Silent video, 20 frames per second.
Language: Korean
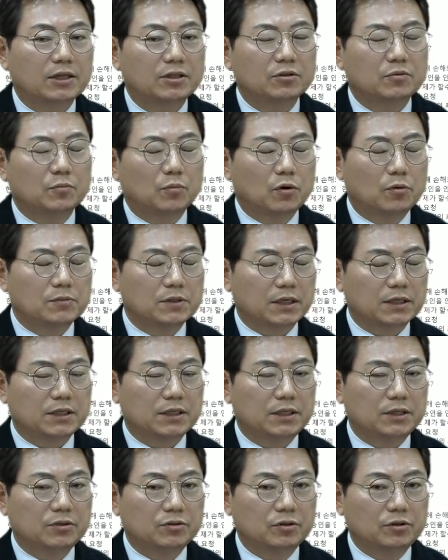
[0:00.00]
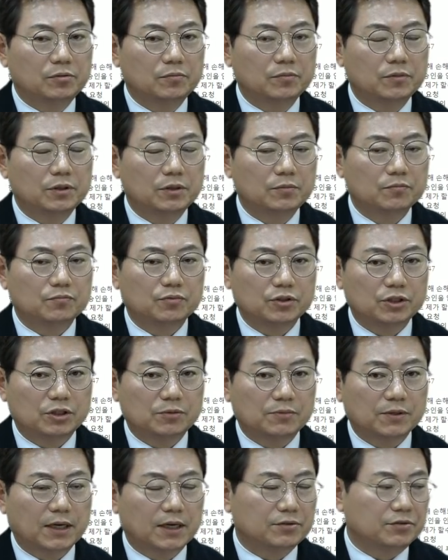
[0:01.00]
같은 보험사끼리도
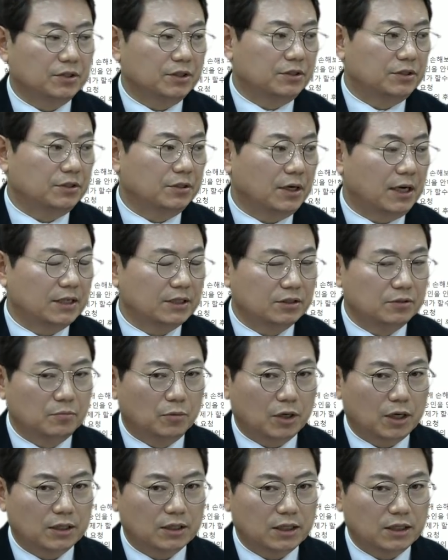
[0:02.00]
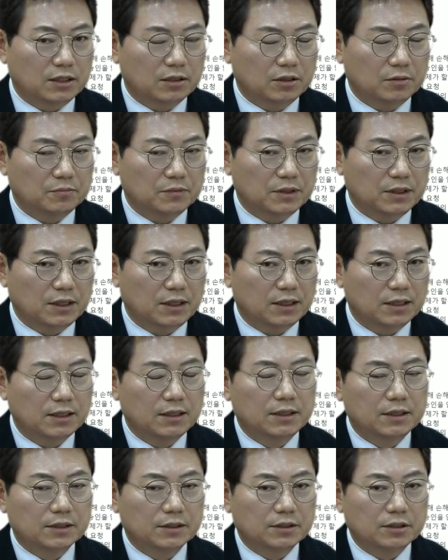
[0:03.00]
분심이 갈 수 있죠. 아직은 못 간다는 겁니다.
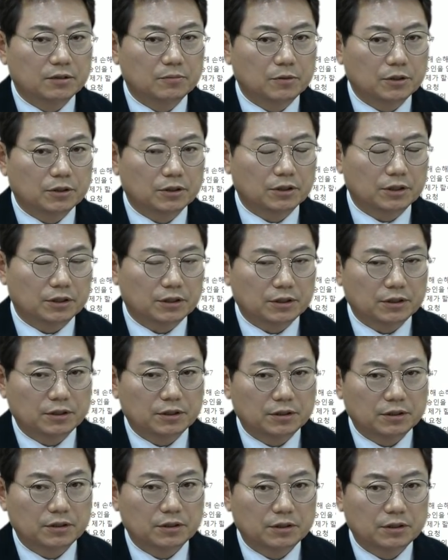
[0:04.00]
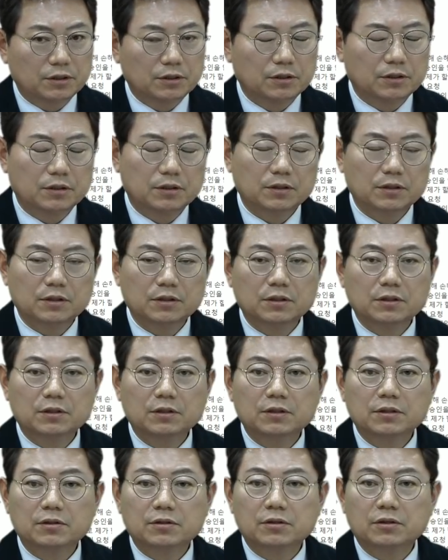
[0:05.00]
그러면은
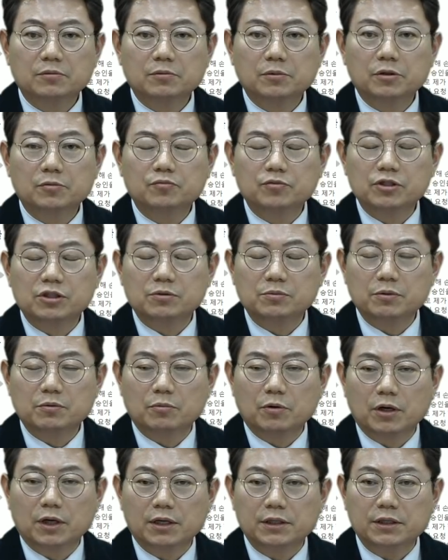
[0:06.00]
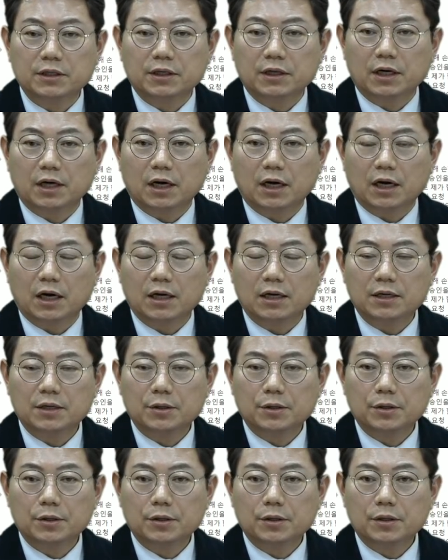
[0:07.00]
그러면은 분심이는 못 가니까
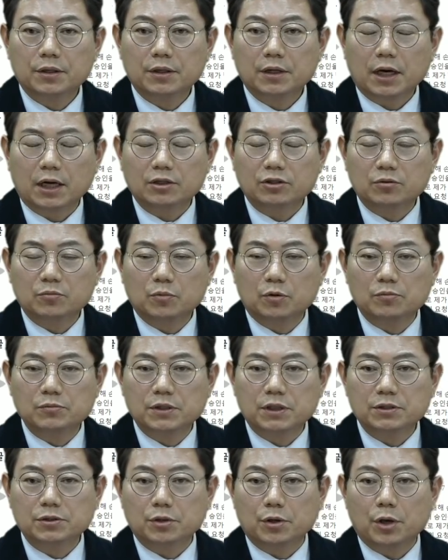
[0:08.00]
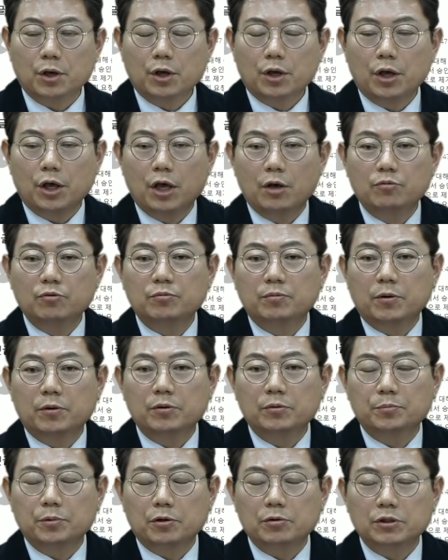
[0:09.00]
같은 보험사에서 예고
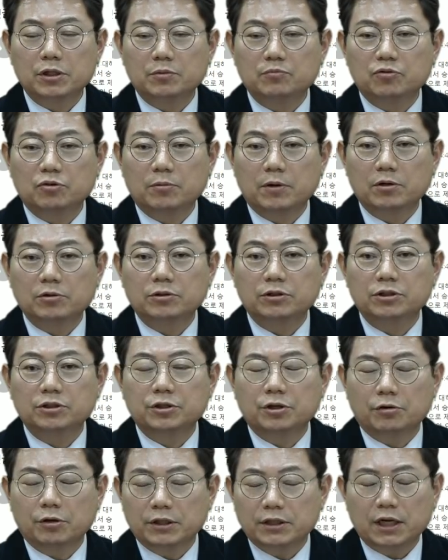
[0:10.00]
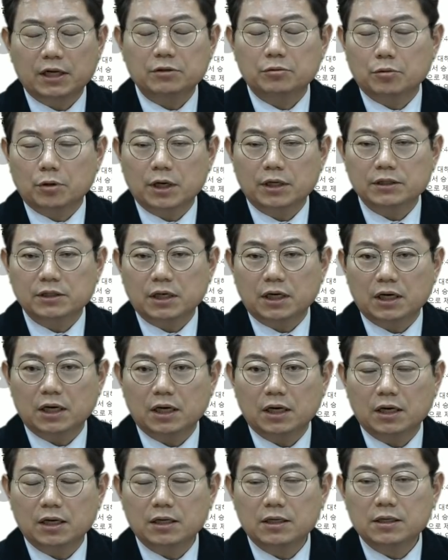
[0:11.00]
변호사한 물어봐 그 결과에 따르도록
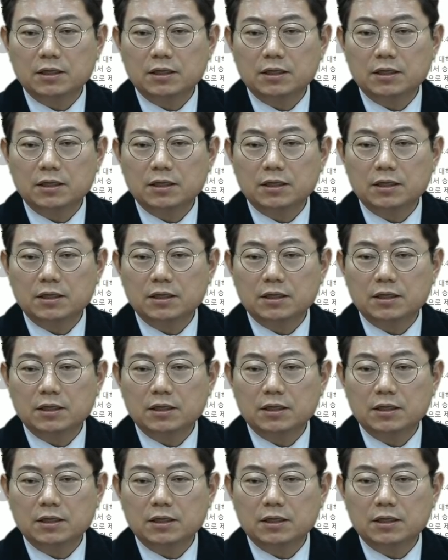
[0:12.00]
하자.